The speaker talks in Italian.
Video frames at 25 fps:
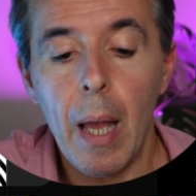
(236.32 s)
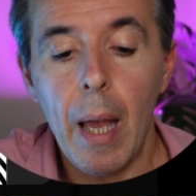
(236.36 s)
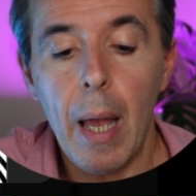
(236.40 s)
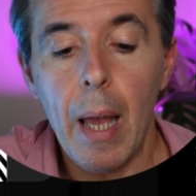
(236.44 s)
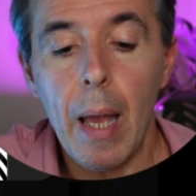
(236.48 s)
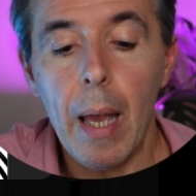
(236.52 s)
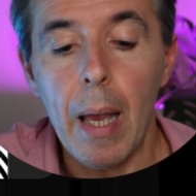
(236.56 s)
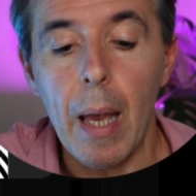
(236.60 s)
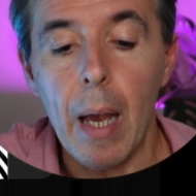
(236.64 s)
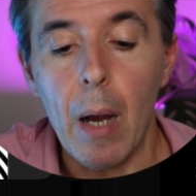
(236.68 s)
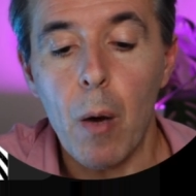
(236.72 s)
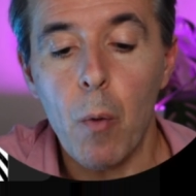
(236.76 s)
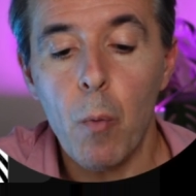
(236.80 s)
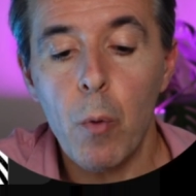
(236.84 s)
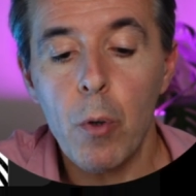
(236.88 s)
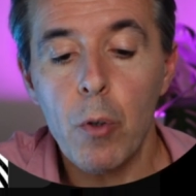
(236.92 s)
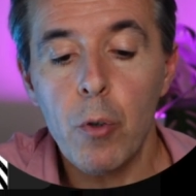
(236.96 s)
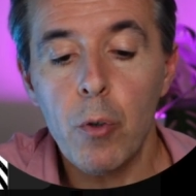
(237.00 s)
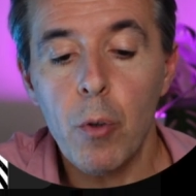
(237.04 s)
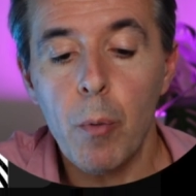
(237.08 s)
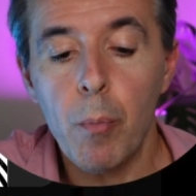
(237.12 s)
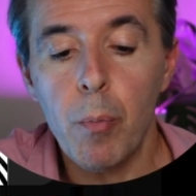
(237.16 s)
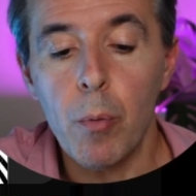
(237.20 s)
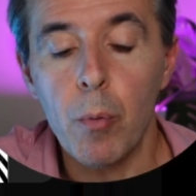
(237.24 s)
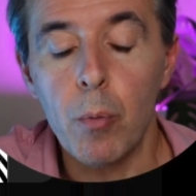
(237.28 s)
e a
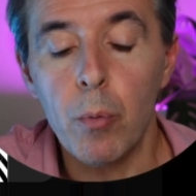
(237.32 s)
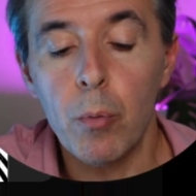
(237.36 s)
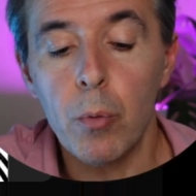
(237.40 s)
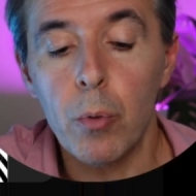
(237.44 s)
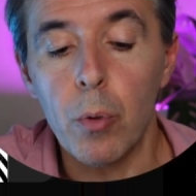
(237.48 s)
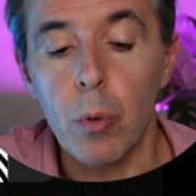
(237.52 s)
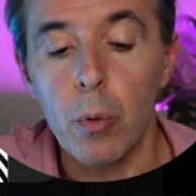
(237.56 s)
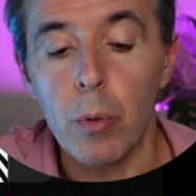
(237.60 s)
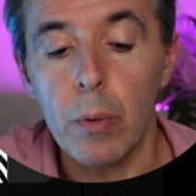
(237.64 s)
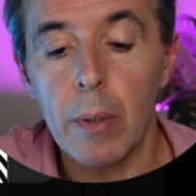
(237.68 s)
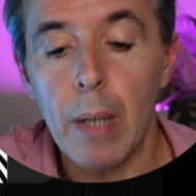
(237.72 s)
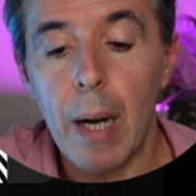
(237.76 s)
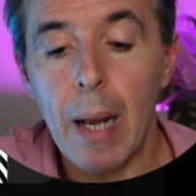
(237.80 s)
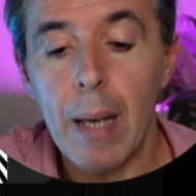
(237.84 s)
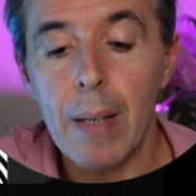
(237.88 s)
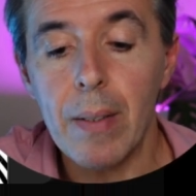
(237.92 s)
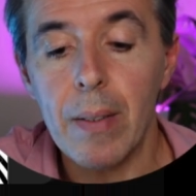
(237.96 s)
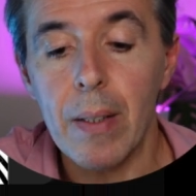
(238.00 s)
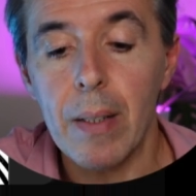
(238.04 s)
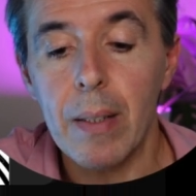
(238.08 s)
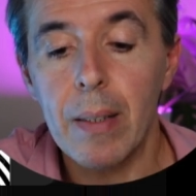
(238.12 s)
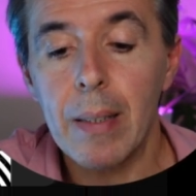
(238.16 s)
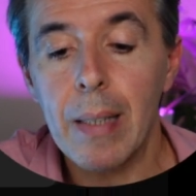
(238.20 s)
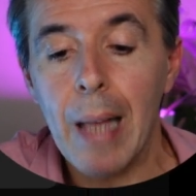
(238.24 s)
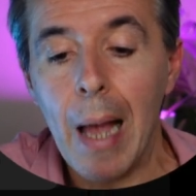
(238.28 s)
questo punto tra i
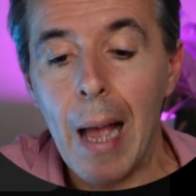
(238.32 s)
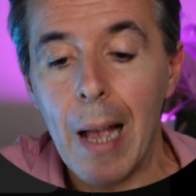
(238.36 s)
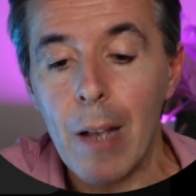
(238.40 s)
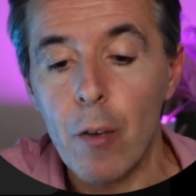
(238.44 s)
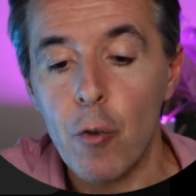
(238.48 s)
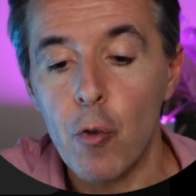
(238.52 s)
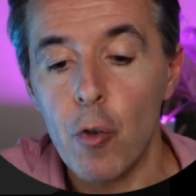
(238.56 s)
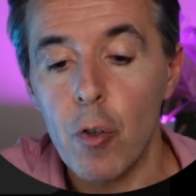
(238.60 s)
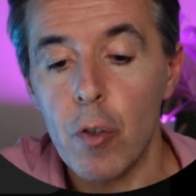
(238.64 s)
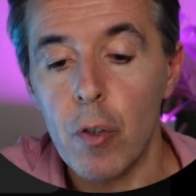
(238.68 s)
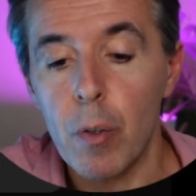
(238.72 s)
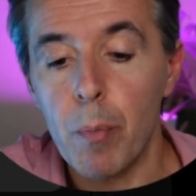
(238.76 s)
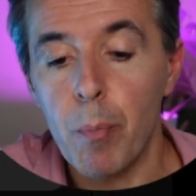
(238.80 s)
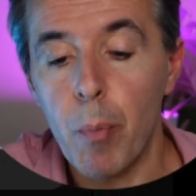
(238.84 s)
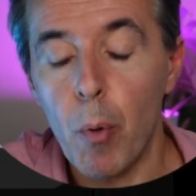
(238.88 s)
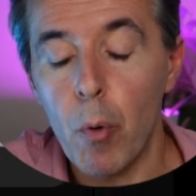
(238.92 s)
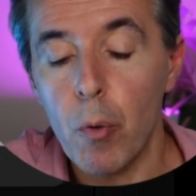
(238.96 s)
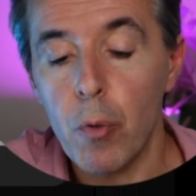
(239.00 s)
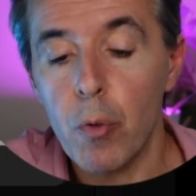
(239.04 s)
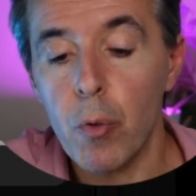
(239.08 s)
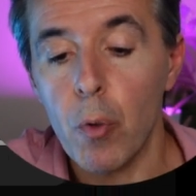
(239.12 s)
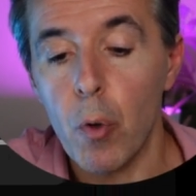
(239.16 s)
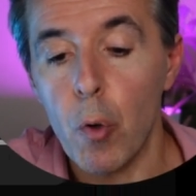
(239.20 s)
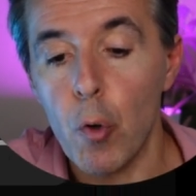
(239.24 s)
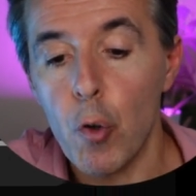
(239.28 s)
settaggi si
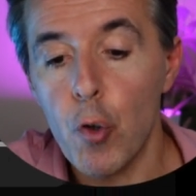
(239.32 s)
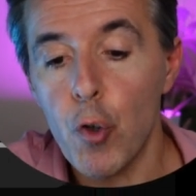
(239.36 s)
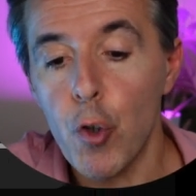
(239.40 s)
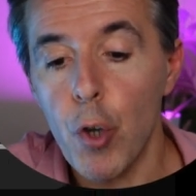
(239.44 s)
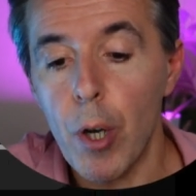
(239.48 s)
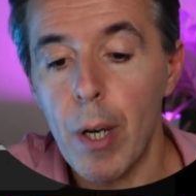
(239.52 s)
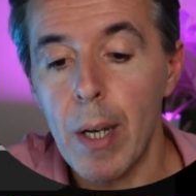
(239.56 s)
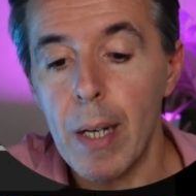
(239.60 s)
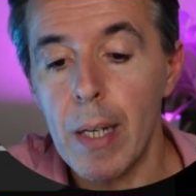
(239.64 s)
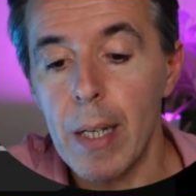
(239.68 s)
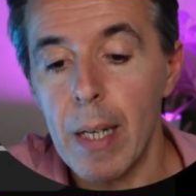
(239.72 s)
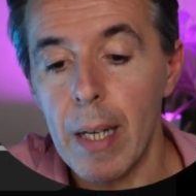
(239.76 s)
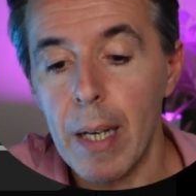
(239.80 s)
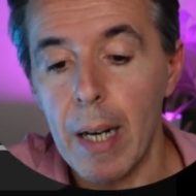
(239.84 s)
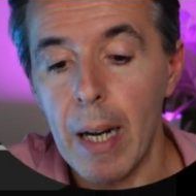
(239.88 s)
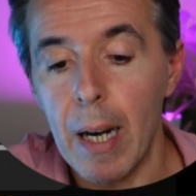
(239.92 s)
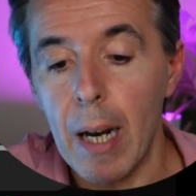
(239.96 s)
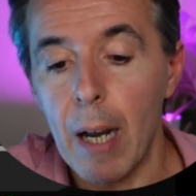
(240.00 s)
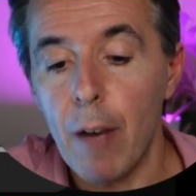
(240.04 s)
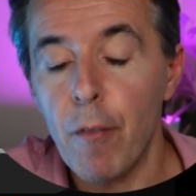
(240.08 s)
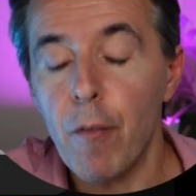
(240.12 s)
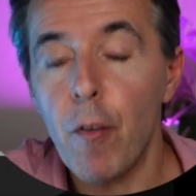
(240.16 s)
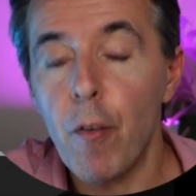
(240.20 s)
possono scegliere la